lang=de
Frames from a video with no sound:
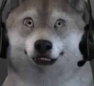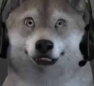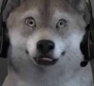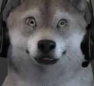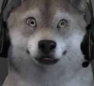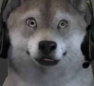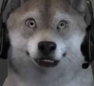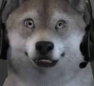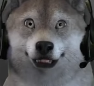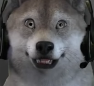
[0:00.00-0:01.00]
das
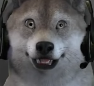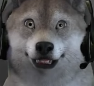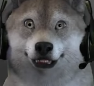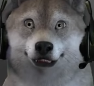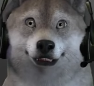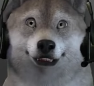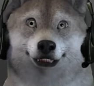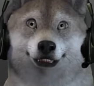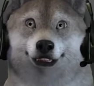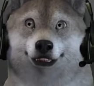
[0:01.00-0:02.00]
ist ein
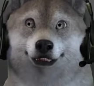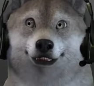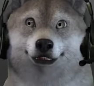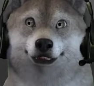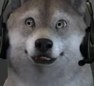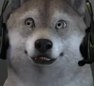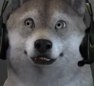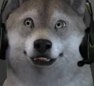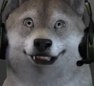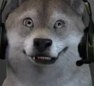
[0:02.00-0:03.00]
äh,
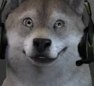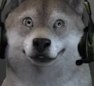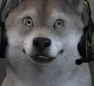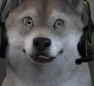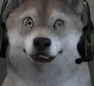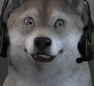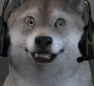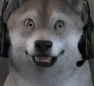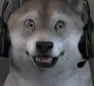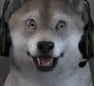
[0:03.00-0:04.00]
kleiner
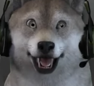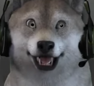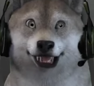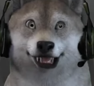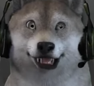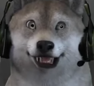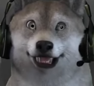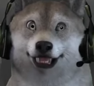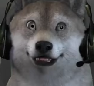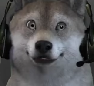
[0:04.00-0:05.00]
Drescher.
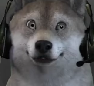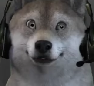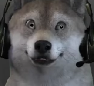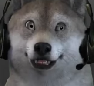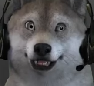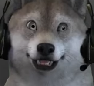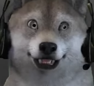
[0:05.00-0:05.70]
Wie viel kostet er?